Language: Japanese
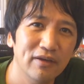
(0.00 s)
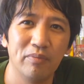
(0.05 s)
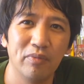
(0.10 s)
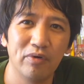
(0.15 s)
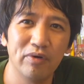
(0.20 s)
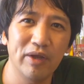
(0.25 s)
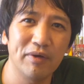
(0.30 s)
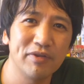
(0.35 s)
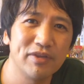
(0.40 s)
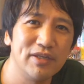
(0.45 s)

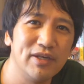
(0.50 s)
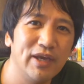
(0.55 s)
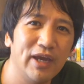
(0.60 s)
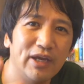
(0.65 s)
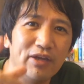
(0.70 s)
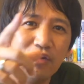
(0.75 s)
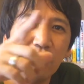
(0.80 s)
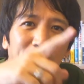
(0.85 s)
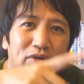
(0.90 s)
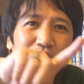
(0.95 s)
僕らは知り
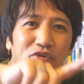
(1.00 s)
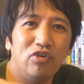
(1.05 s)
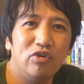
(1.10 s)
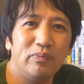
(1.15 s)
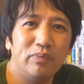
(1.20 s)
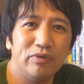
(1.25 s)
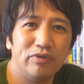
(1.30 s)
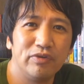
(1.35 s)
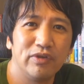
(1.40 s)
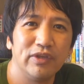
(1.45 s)
合いの
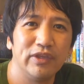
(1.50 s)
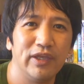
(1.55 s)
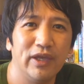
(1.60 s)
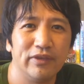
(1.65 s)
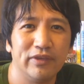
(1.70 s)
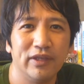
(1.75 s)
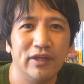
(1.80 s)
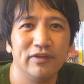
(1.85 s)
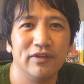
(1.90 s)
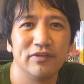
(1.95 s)
グループを作って
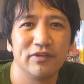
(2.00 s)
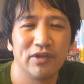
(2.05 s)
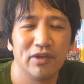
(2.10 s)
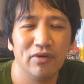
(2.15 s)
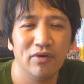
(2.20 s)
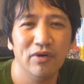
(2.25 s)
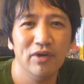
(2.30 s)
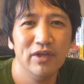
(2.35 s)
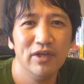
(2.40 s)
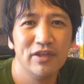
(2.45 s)
やったんですけ
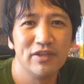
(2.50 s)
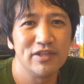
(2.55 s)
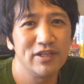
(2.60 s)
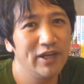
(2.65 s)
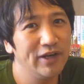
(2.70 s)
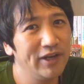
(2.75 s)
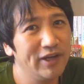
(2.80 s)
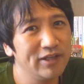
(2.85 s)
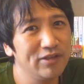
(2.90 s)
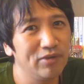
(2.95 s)
ど知
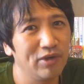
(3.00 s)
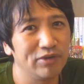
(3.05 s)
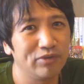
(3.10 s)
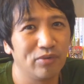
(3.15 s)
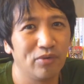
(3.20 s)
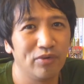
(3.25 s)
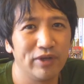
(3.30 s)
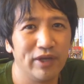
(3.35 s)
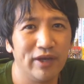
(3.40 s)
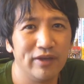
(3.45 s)
らない人がそ
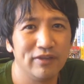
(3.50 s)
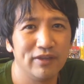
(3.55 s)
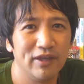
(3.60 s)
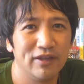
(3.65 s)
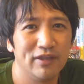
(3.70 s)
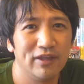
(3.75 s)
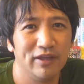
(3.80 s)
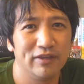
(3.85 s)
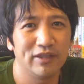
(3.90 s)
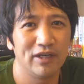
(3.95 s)
こに入って
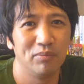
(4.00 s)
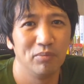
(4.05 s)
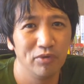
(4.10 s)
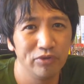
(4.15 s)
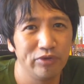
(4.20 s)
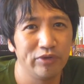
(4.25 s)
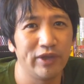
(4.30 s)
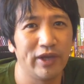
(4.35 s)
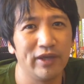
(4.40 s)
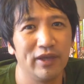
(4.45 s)
きてやったら
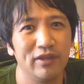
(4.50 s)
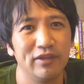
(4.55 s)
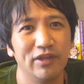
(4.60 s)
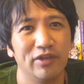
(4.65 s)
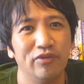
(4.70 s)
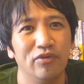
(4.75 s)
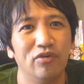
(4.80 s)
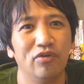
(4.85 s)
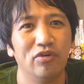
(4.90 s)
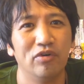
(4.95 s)
もっと大変だ
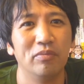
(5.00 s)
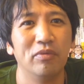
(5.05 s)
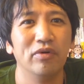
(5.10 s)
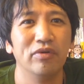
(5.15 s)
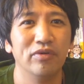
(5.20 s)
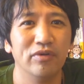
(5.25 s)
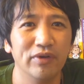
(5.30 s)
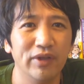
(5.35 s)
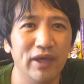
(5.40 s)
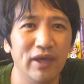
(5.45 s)
と思う
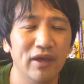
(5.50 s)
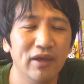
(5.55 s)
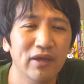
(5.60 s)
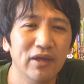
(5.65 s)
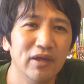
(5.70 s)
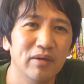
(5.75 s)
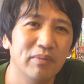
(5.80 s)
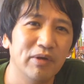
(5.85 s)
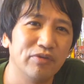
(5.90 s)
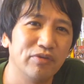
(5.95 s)
ので、
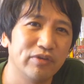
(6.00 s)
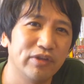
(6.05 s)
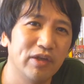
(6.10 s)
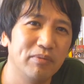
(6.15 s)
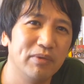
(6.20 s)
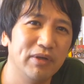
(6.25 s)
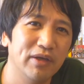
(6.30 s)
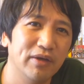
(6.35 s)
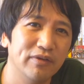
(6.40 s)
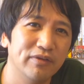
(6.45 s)
まあ、そういった意
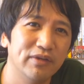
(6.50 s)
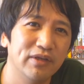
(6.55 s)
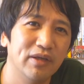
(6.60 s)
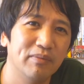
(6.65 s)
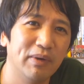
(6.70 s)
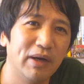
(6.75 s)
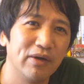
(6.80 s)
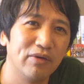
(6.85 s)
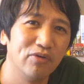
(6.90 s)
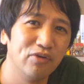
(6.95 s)
味ではですね、
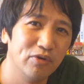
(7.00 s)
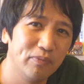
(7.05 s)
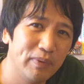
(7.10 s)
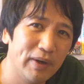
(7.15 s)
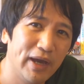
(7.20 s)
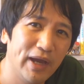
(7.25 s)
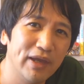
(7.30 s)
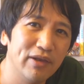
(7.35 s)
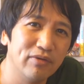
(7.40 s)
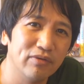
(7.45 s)
まあ、グループ
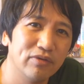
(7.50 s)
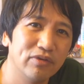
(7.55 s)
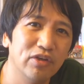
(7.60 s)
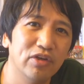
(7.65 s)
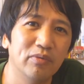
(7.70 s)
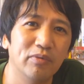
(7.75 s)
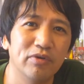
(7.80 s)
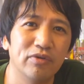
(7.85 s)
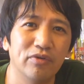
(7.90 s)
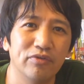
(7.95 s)
入るっていう
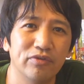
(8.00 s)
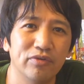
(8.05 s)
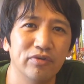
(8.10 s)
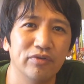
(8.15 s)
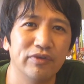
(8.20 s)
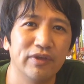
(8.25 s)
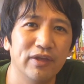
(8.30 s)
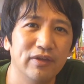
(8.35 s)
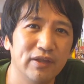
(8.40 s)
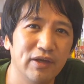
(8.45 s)
のも一つ
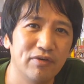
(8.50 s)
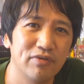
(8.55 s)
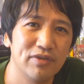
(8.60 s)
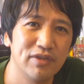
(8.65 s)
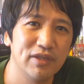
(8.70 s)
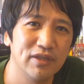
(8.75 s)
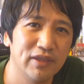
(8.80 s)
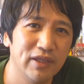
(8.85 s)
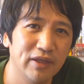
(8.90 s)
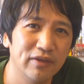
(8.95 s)
の選択
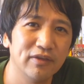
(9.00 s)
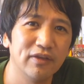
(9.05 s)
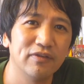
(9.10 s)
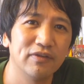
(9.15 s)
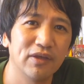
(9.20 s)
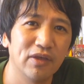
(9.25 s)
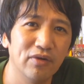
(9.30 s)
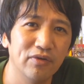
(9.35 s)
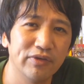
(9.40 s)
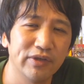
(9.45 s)
肢なんで
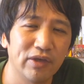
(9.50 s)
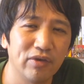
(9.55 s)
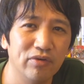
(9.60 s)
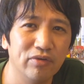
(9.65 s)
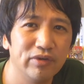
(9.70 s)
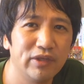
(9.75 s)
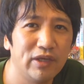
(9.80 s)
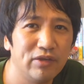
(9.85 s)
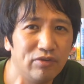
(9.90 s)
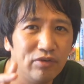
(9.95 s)
すけど先ほ
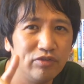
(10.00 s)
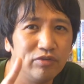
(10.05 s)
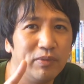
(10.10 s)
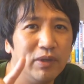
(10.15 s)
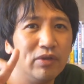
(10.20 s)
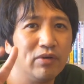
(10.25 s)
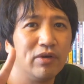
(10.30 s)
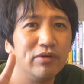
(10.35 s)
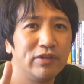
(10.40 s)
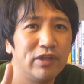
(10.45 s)
ど言った1つ
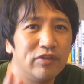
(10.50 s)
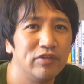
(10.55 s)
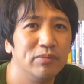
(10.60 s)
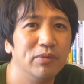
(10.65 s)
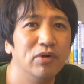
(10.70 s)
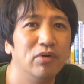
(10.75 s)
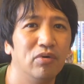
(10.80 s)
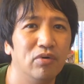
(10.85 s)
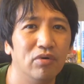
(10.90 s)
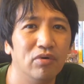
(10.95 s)
目とか2つ
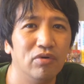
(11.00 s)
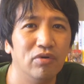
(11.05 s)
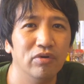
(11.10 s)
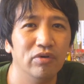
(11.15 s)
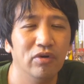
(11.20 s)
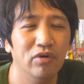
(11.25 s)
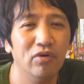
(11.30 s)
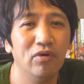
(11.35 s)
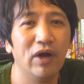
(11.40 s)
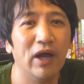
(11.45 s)
目の方法
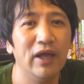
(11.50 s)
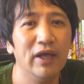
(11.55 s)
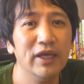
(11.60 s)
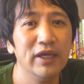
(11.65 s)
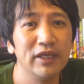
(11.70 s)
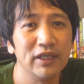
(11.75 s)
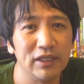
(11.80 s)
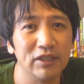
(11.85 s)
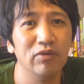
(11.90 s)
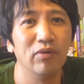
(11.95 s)
の方が
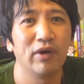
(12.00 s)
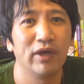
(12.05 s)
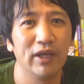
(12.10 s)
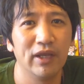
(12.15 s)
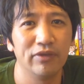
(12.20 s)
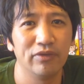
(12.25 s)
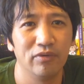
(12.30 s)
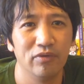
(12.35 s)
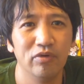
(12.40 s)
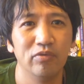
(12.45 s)
いいのか
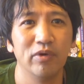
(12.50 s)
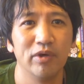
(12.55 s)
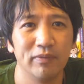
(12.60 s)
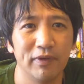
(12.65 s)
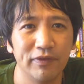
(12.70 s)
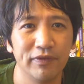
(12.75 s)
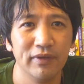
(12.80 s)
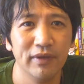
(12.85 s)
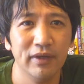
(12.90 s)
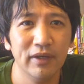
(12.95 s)
なと思い
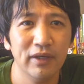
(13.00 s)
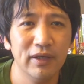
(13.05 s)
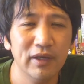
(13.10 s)
ます。